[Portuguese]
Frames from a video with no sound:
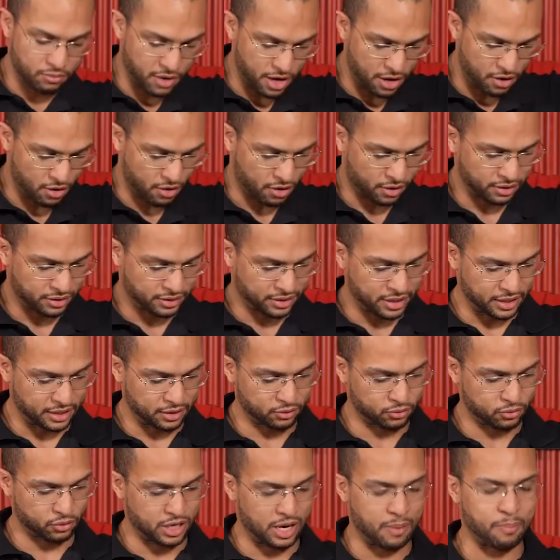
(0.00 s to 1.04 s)
maior,
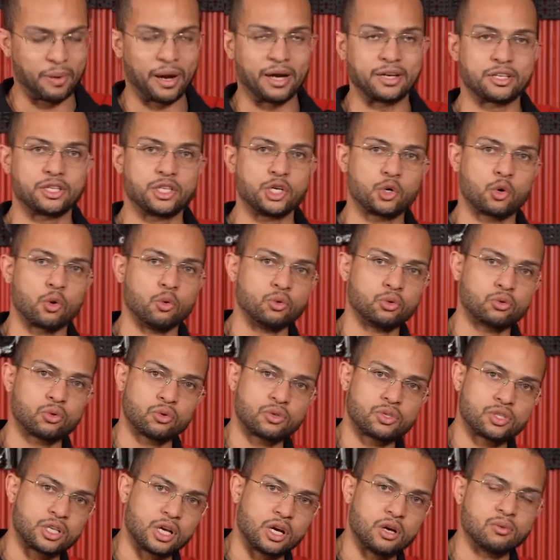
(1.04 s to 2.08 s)
tanto na parte de
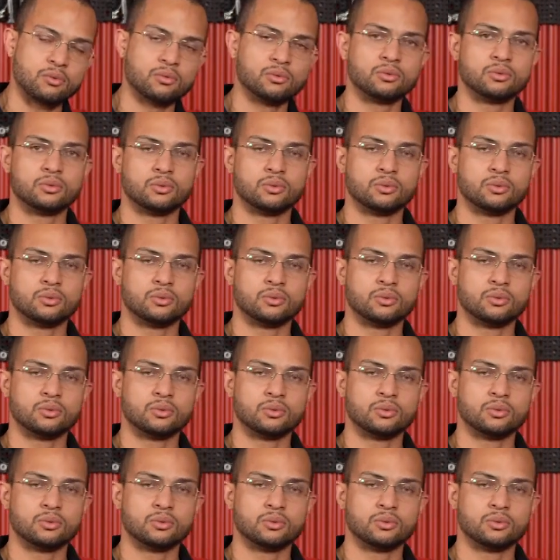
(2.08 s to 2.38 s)
construção,